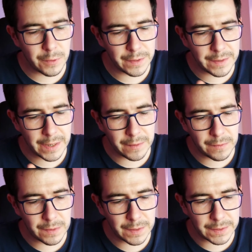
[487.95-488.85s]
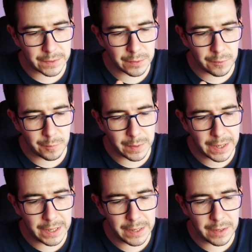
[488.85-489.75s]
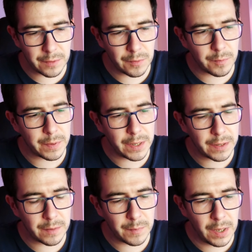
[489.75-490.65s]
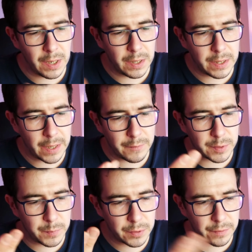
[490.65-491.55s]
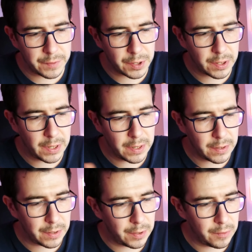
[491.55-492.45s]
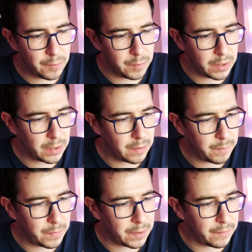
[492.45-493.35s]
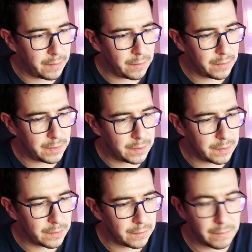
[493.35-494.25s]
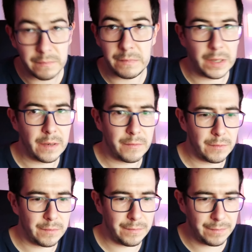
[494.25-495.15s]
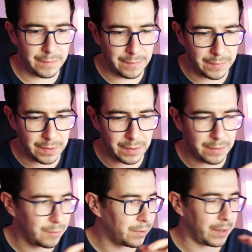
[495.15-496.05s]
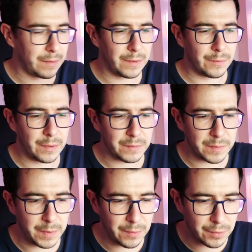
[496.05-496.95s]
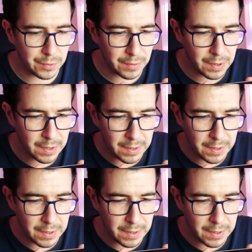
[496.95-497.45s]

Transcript: Корнинг горел у глаз что шестого поколения, но при этом я его использую в чехле, и у меня появилось... Я его никуда не кладу там с мелочью.